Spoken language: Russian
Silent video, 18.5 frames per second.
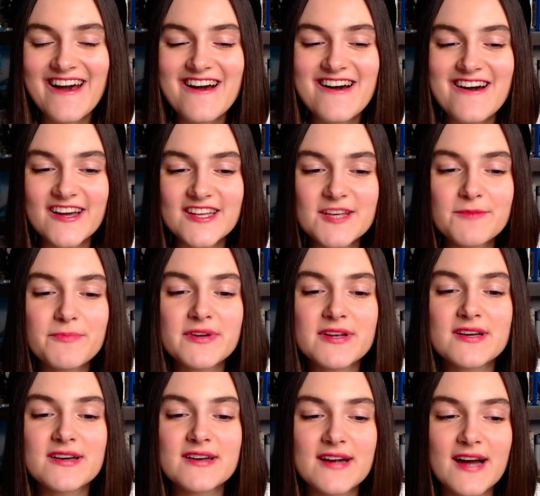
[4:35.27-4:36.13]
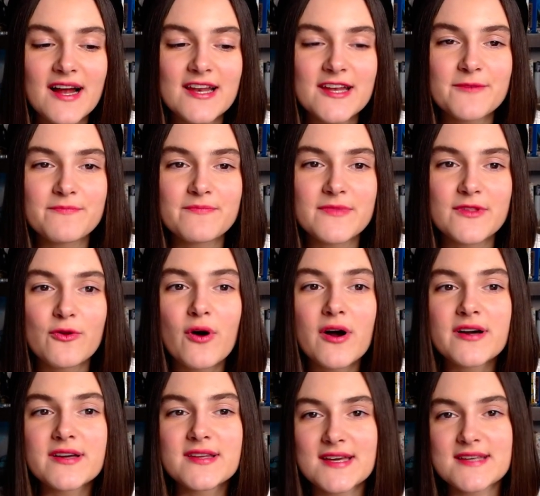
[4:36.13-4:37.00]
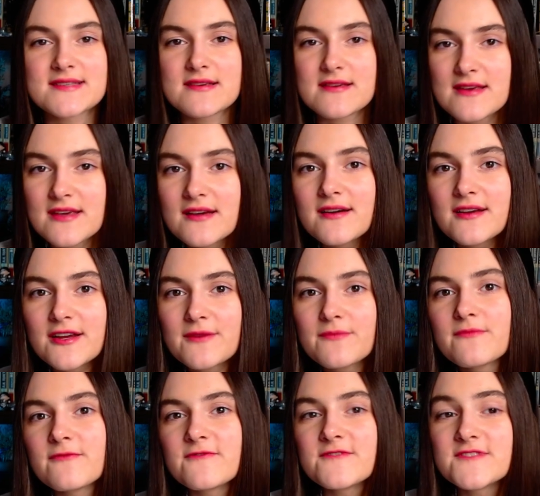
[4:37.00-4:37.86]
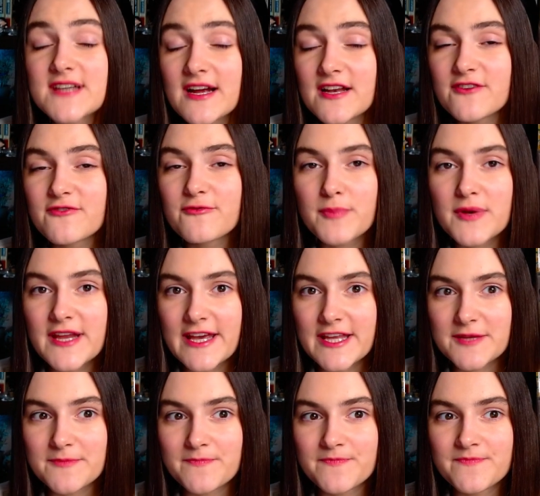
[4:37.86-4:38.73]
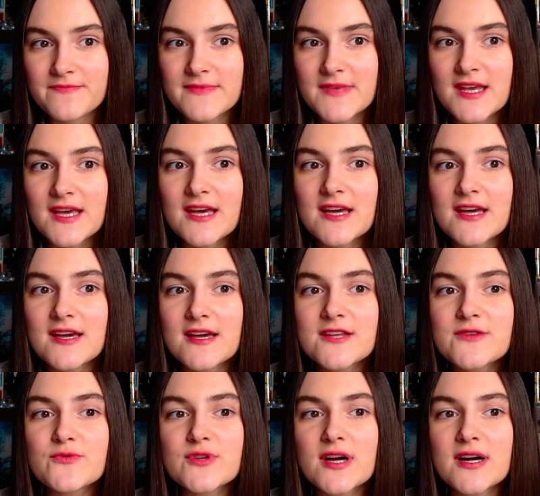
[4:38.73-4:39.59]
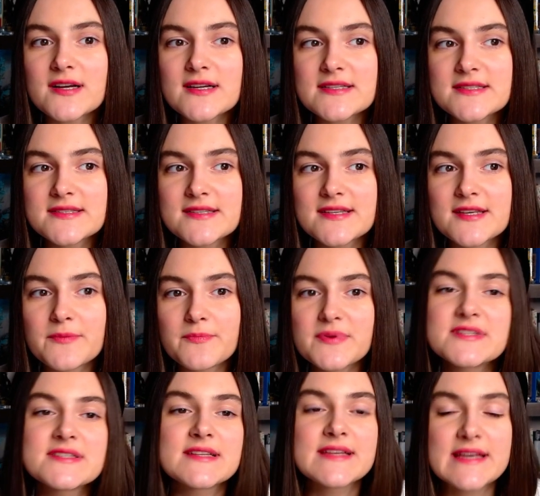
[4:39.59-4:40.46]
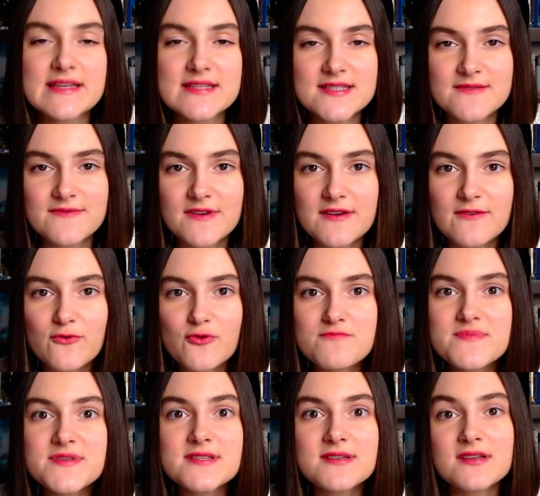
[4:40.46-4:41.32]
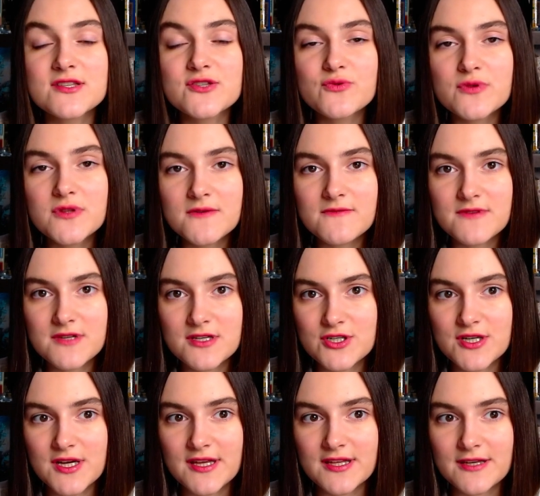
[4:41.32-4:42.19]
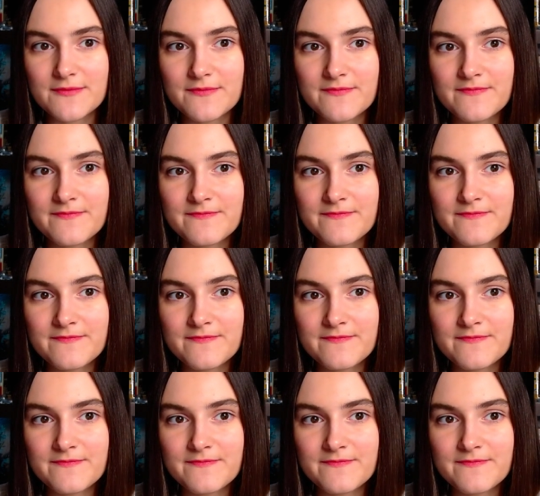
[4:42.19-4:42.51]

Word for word: Они проиграли, ну а князя Игоря взяли в плен – это вот как раз-таки последствия его безрассудного решения.